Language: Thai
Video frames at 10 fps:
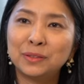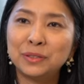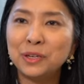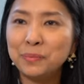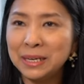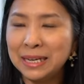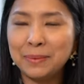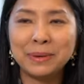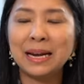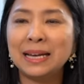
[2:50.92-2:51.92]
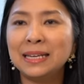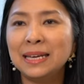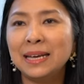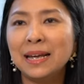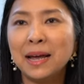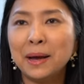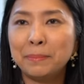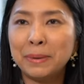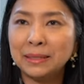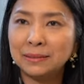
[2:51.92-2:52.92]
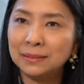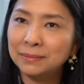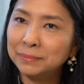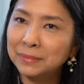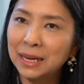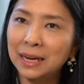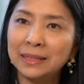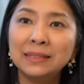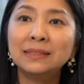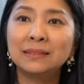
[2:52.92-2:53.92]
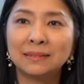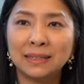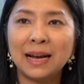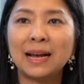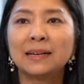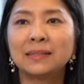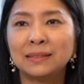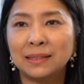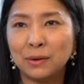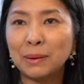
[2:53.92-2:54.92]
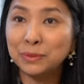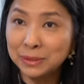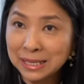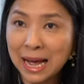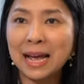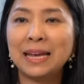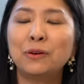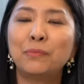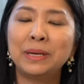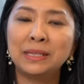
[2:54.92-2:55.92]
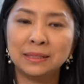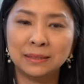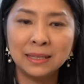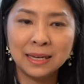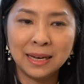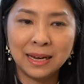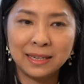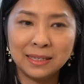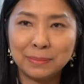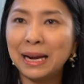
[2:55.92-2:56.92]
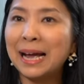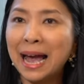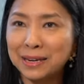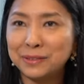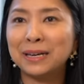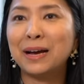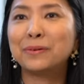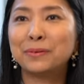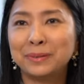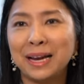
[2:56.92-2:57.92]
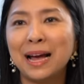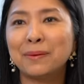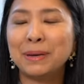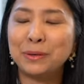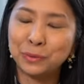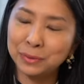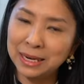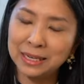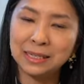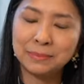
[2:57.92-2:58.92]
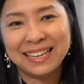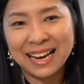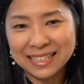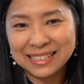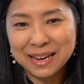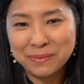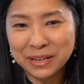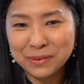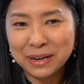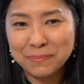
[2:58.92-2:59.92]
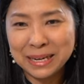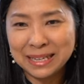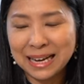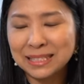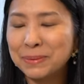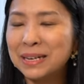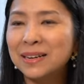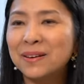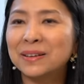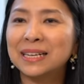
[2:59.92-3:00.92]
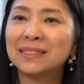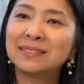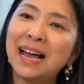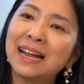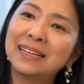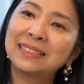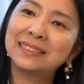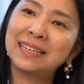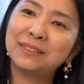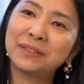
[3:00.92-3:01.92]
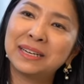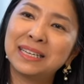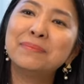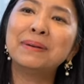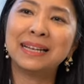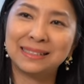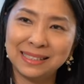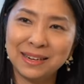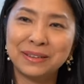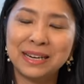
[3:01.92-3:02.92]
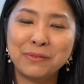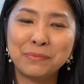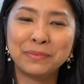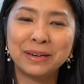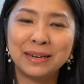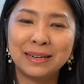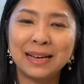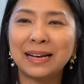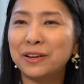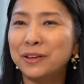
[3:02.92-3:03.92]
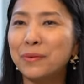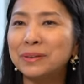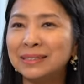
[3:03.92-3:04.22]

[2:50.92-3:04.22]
โซเชียลมีเดียมีอะไรที่มันดึงนะคะความสนใจลงไปถึงดึงพลังงานของเรานะคะไปอยู่ตรงนั้นเยอะอีกอันนึงเนี่ยหมอคิดว่าก็เป็นน่าจะเป็นเรื่องของทักษะในศตวรรษที่ 21 ที่เราได้เรียกกันย่อๆว่า